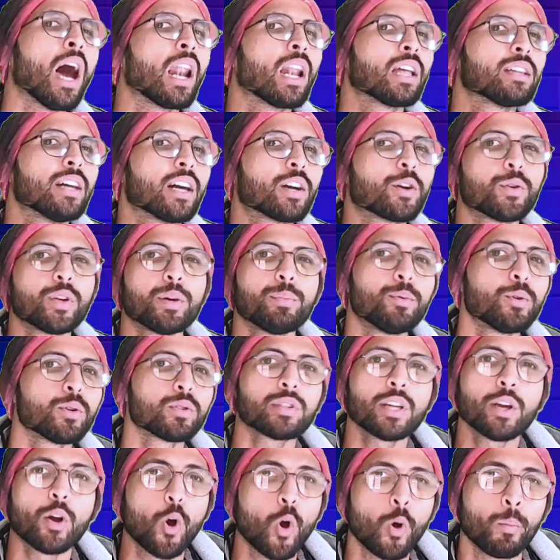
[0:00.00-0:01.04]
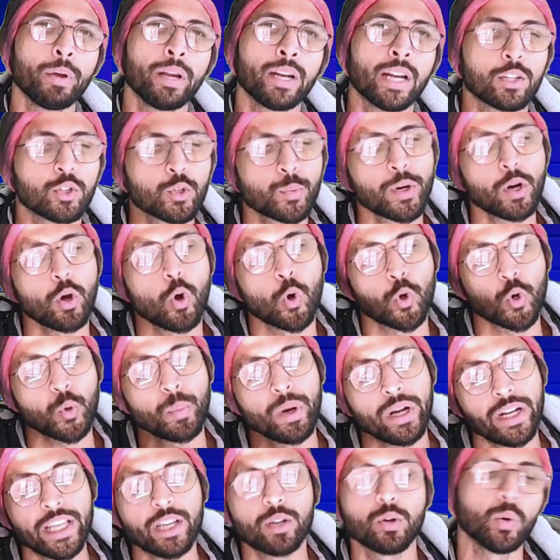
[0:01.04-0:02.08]
আলাদা করে পড়তে হবে না তোমার
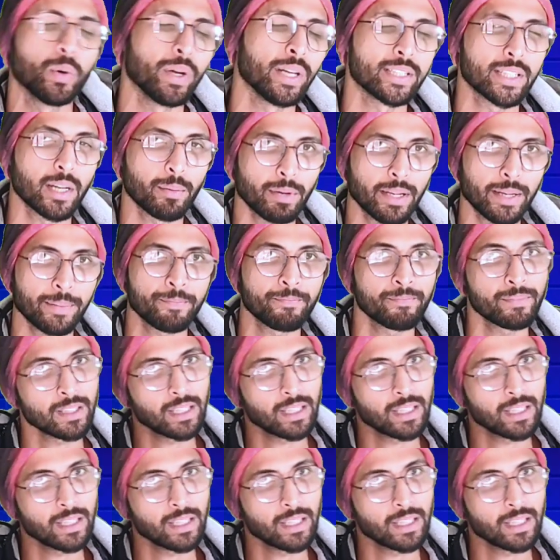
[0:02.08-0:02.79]
অটোমেটিক হয়ে যাবে